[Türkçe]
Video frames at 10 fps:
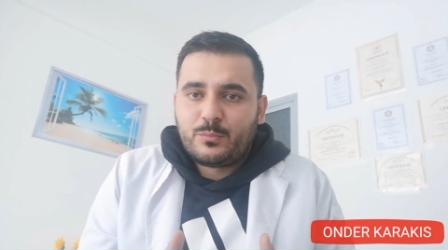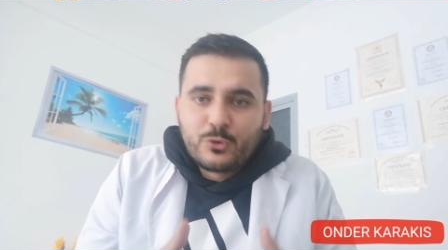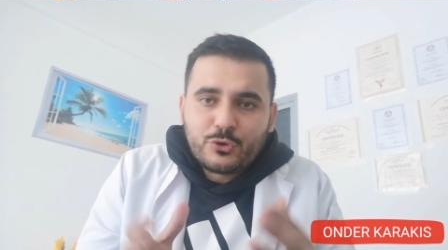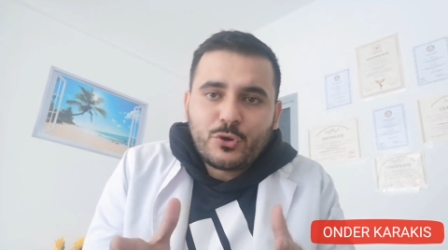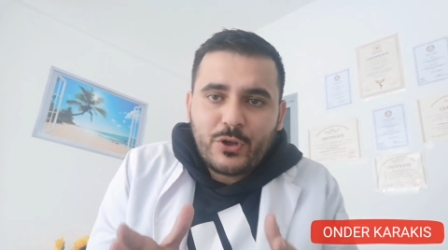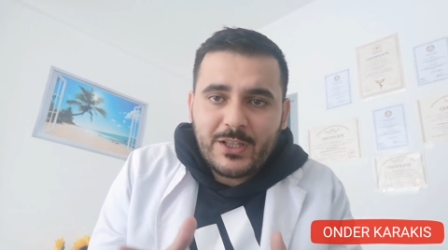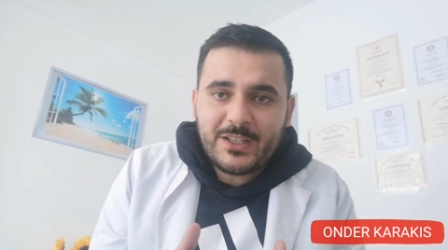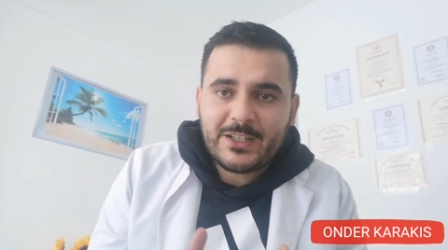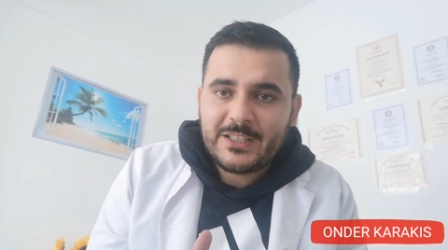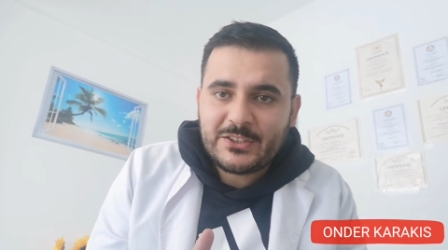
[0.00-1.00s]
bunu söyleyen
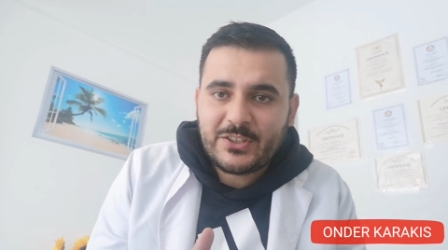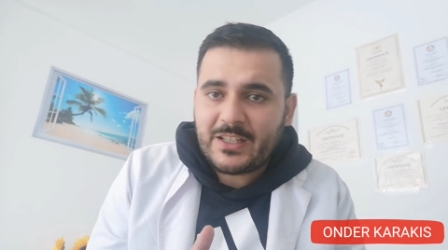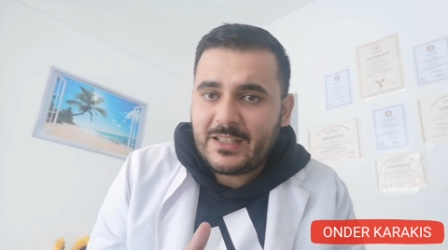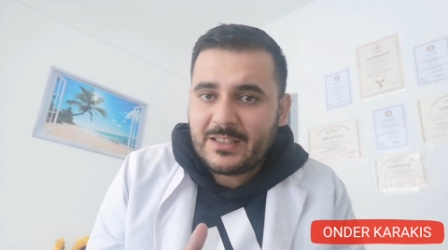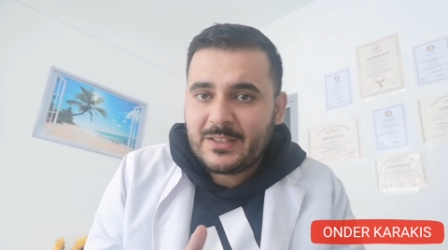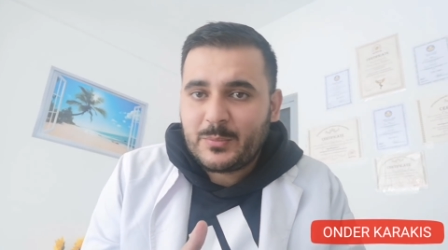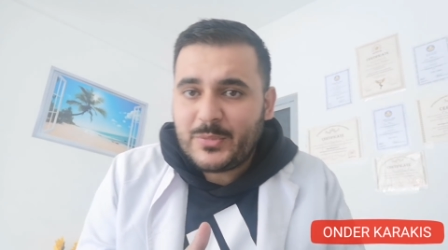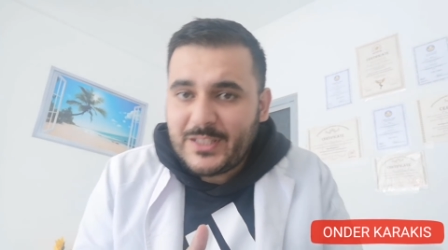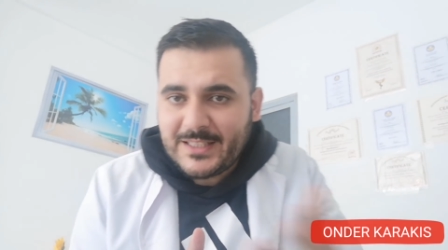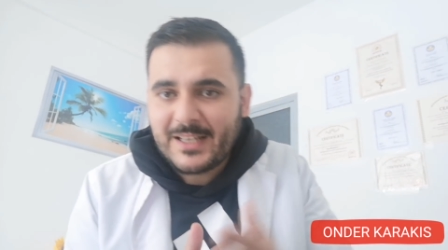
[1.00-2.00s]
arkadaşlara
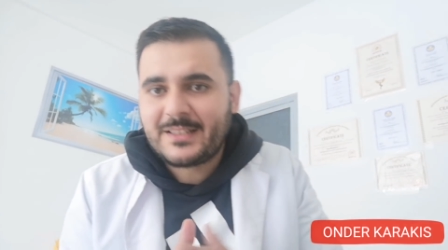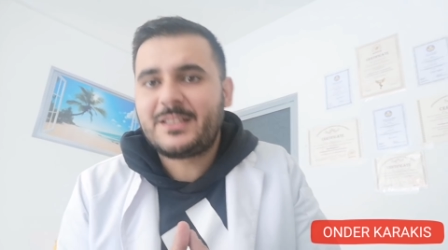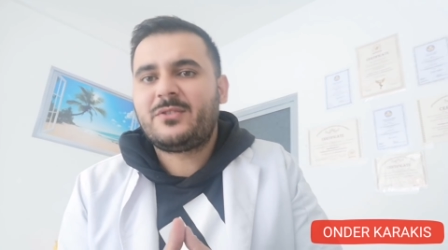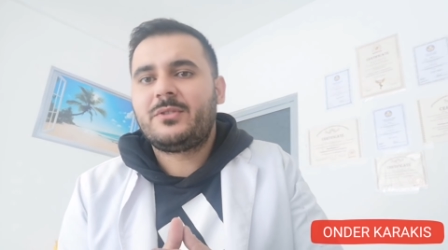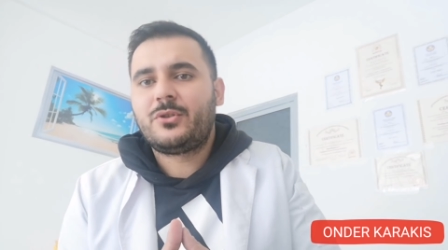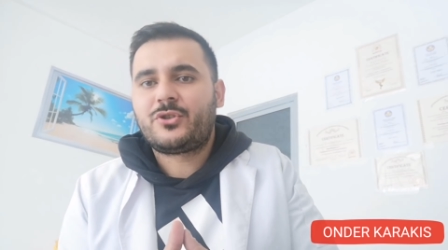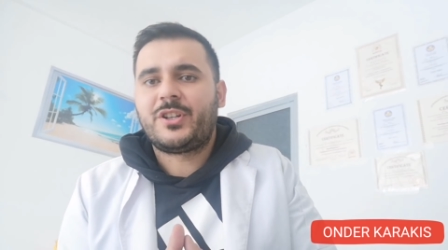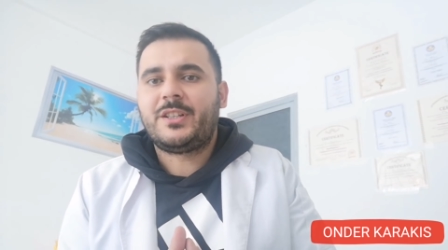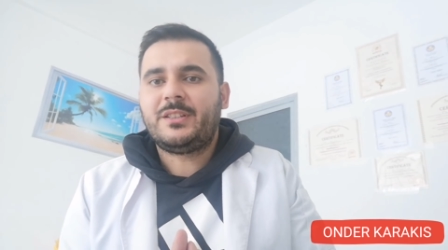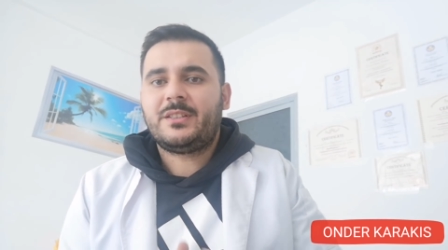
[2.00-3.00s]
bir de kendiniz video
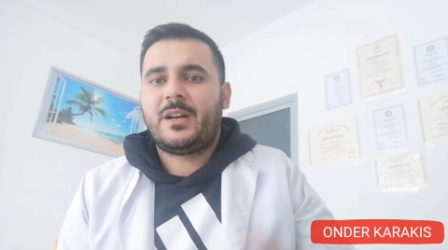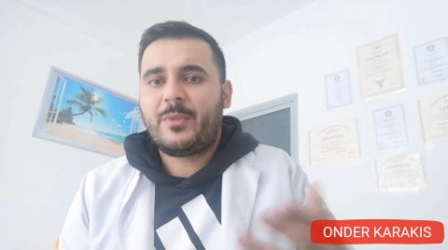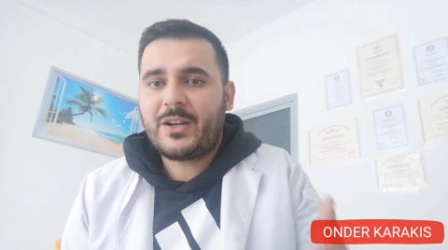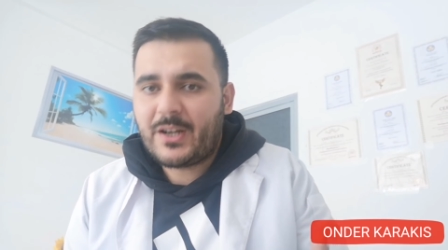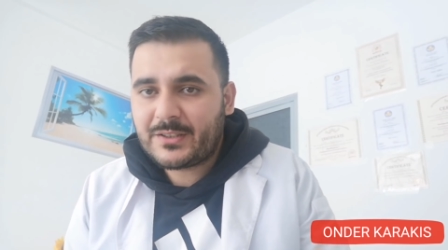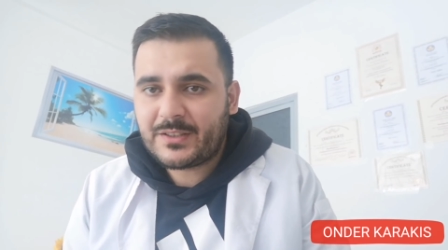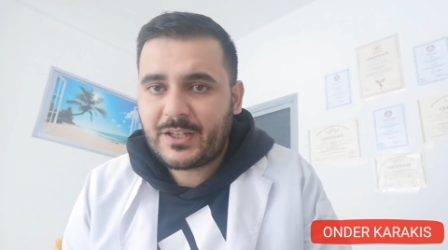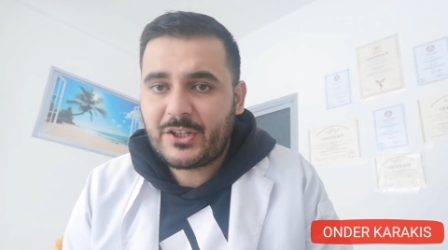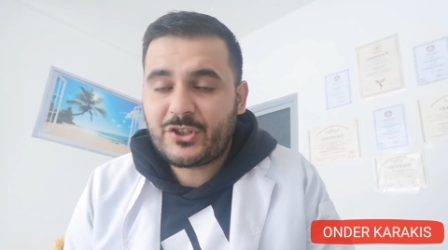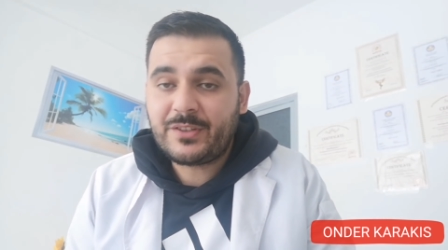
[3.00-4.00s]
çekin, kamera
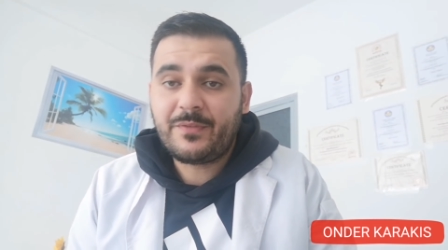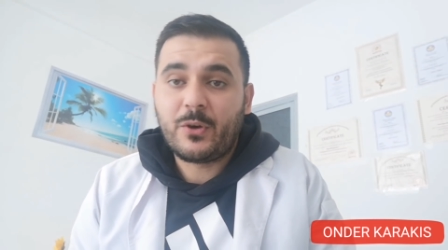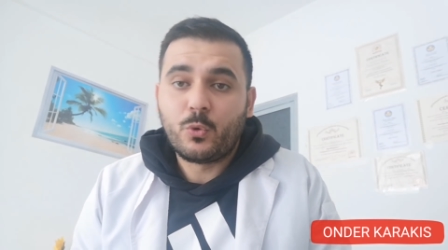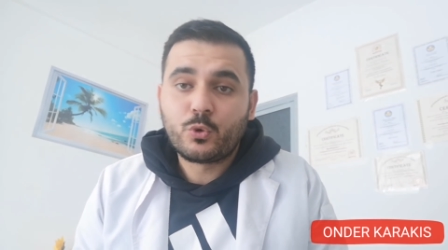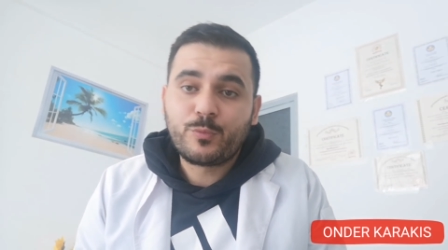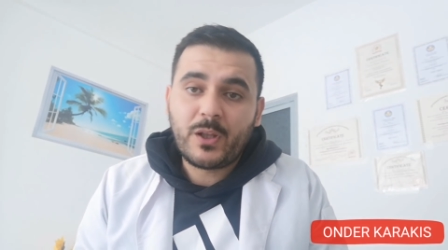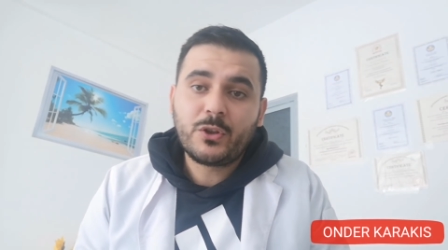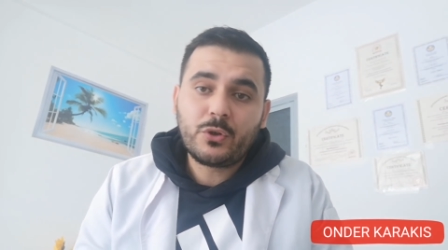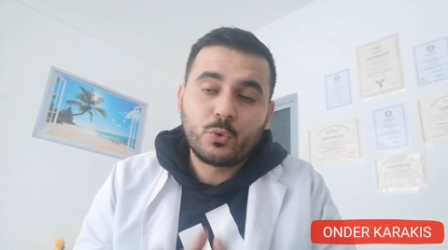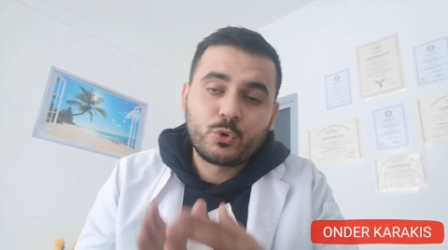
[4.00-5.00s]
karşısına geçin ve
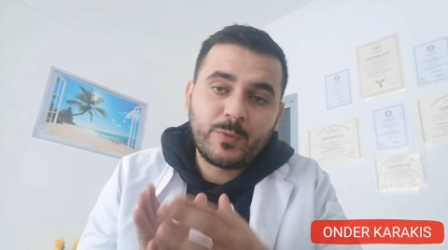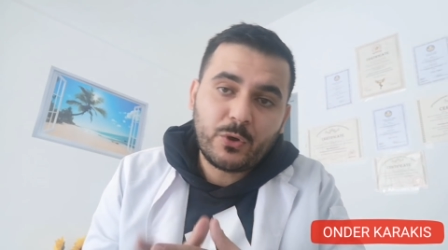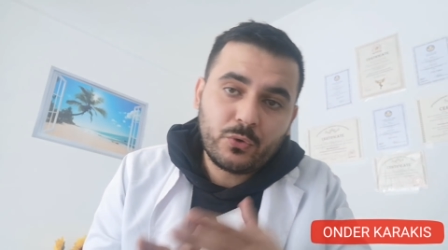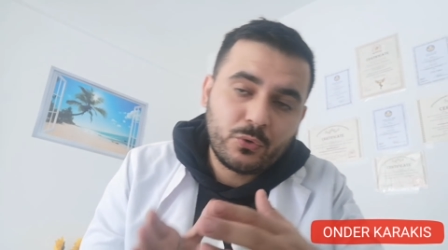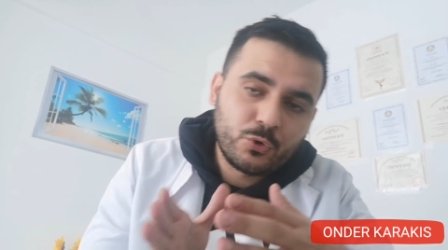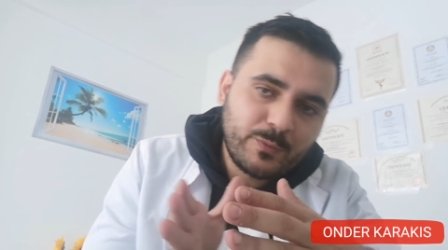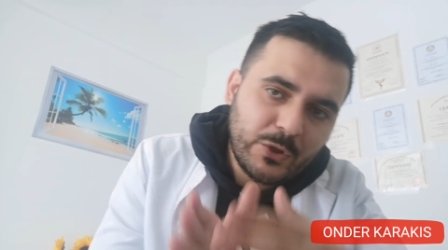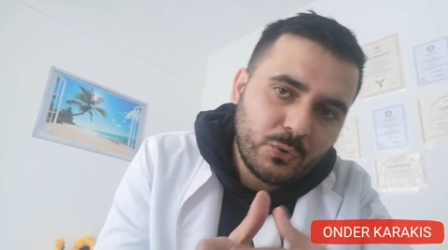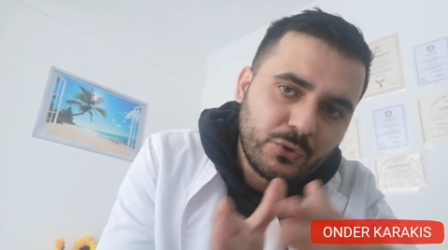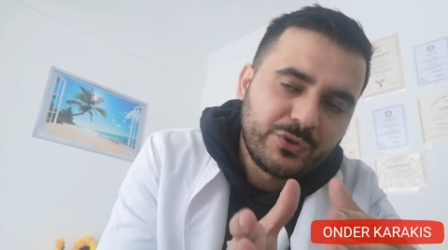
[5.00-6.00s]
uzmanlı uzman
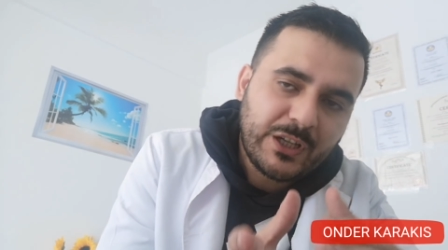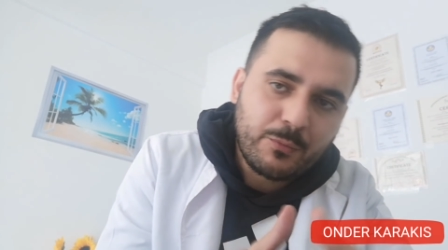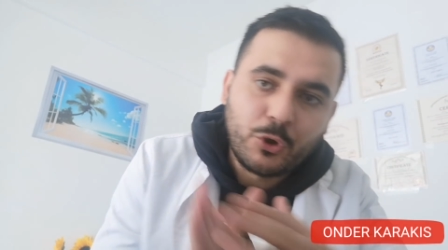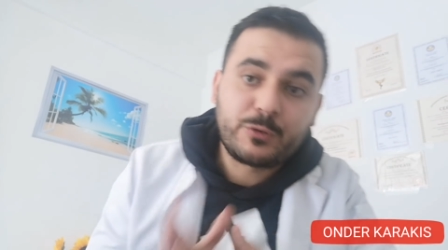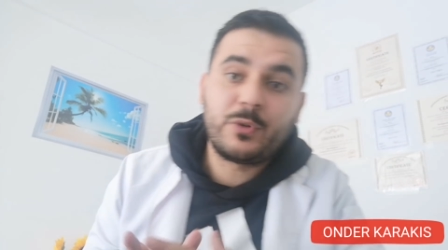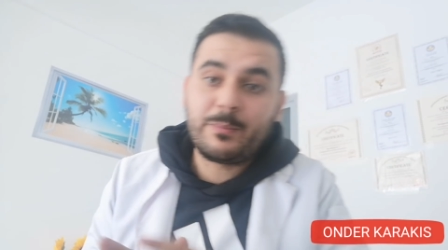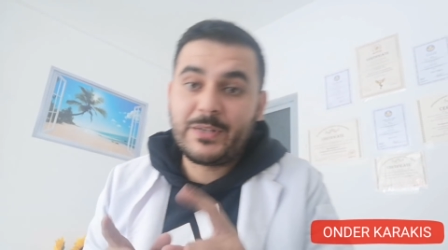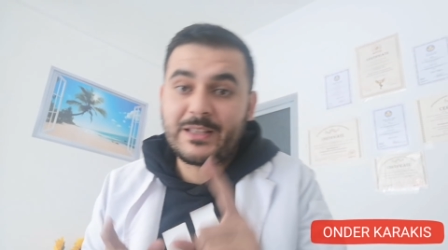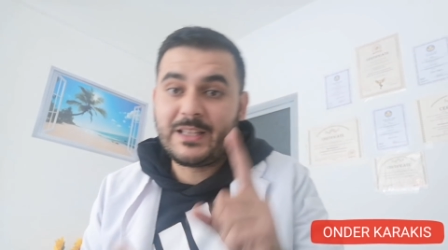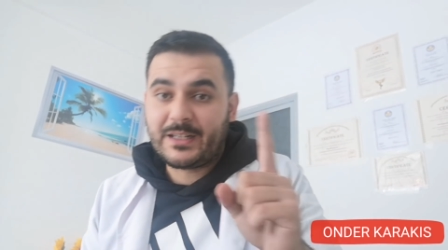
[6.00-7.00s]
uzman olduğunuz yani boş
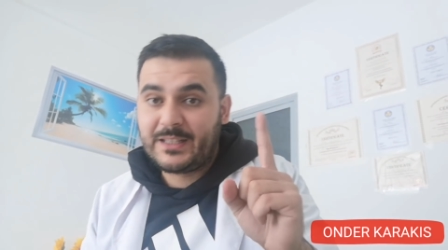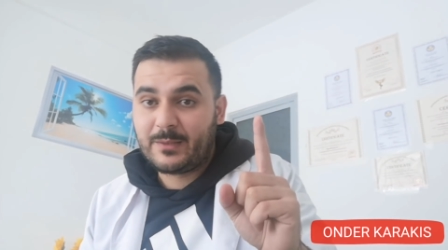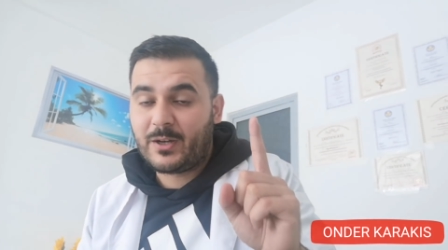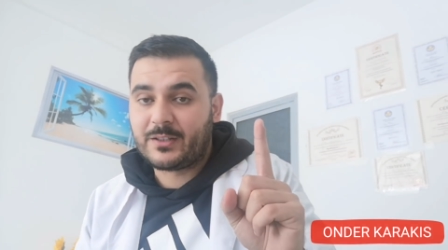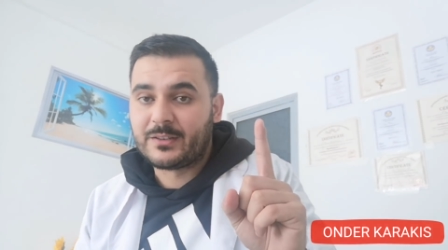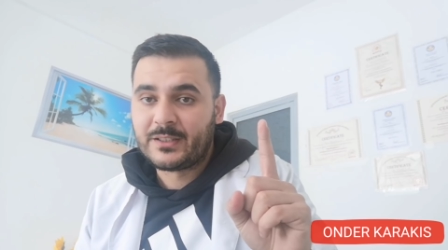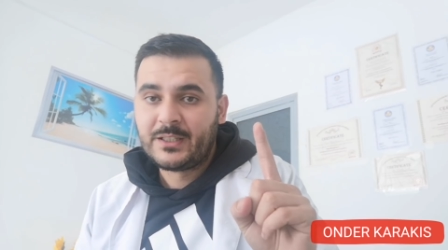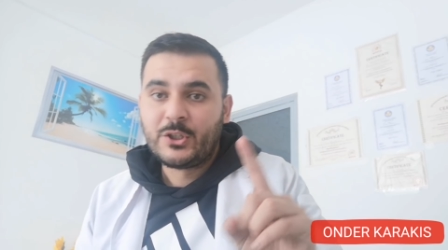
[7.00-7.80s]
muhabbetler değil bakın.